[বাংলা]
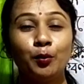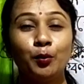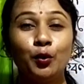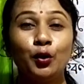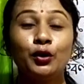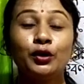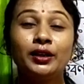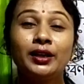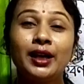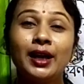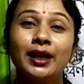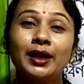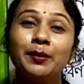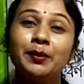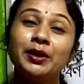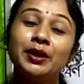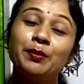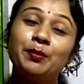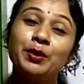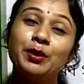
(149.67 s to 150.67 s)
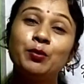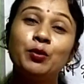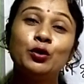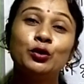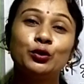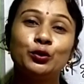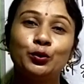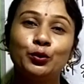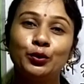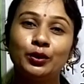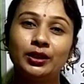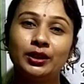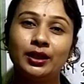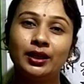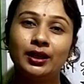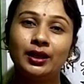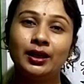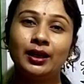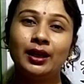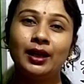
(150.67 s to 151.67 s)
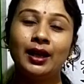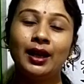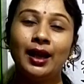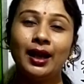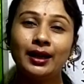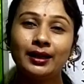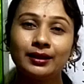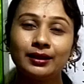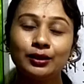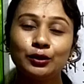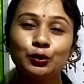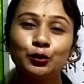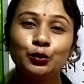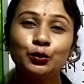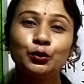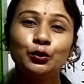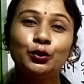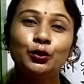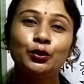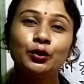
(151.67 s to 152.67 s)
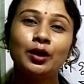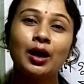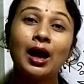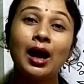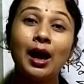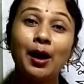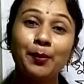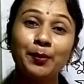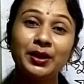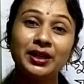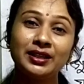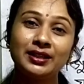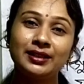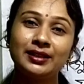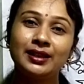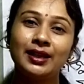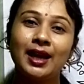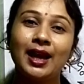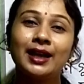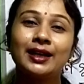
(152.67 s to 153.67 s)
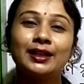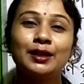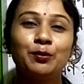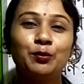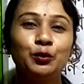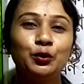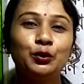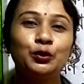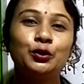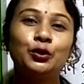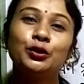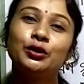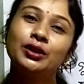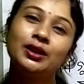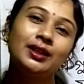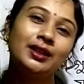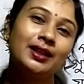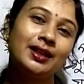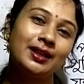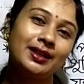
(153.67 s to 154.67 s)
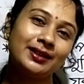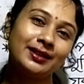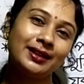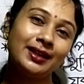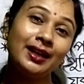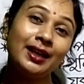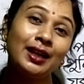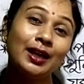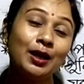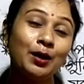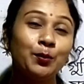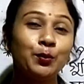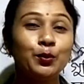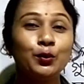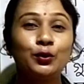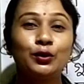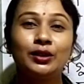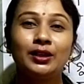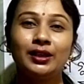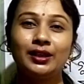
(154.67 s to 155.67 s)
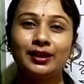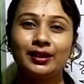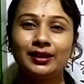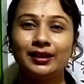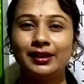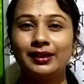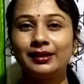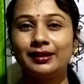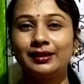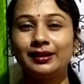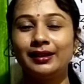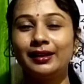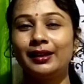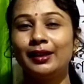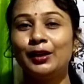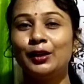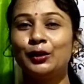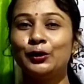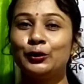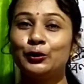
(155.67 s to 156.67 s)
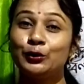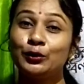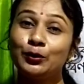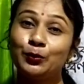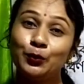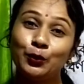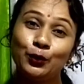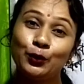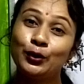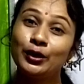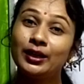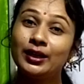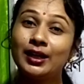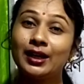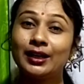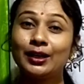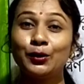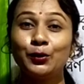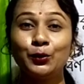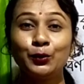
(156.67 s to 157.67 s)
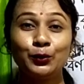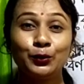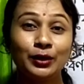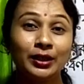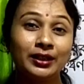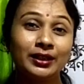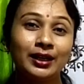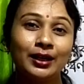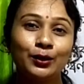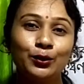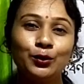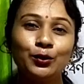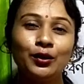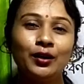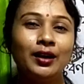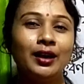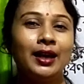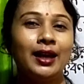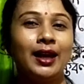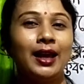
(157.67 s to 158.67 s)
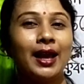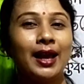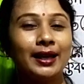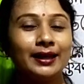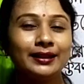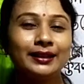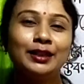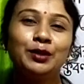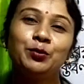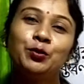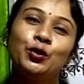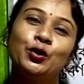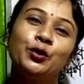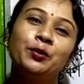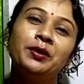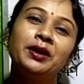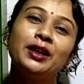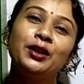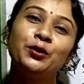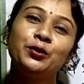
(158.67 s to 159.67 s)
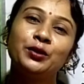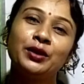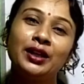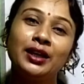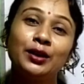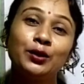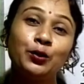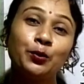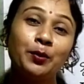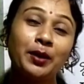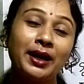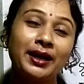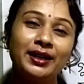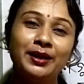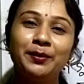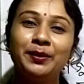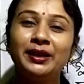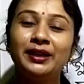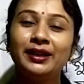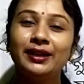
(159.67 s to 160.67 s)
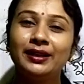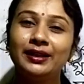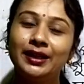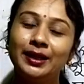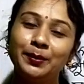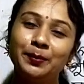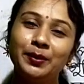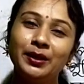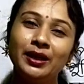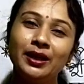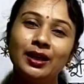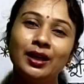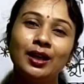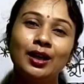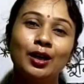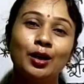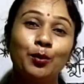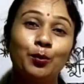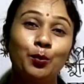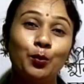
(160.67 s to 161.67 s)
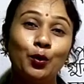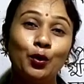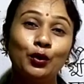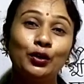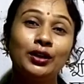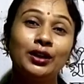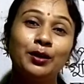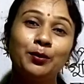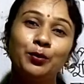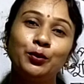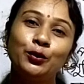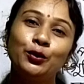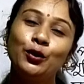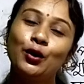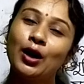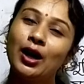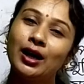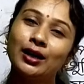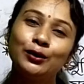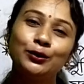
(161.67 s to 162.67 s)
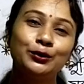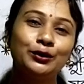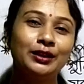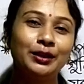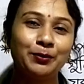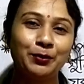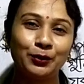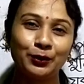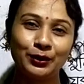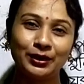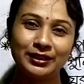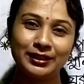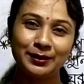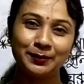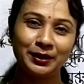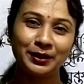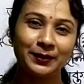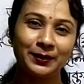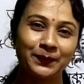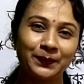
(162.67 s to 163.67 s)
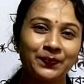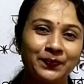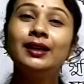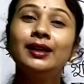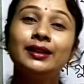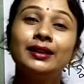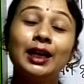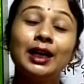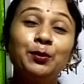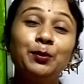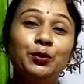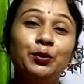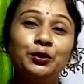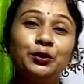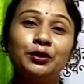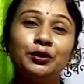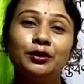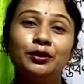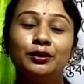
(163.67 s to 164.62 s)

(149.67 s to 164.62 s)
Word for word: মনকে একেবারে বিবশ করে দেয় একটা সুন্দর আমেজ একটা মুগ্ধতা নিয়ে আসে প্রত্যেকের ক্ষেত্রে যদি ভোরে না কেউ উঠে থাকো একদিন ভোরবেলায় উঠে একটু বাইরে বেরিয়ে দেখবে মনটা পুরো আনন্দে ভরে যাবে তারপর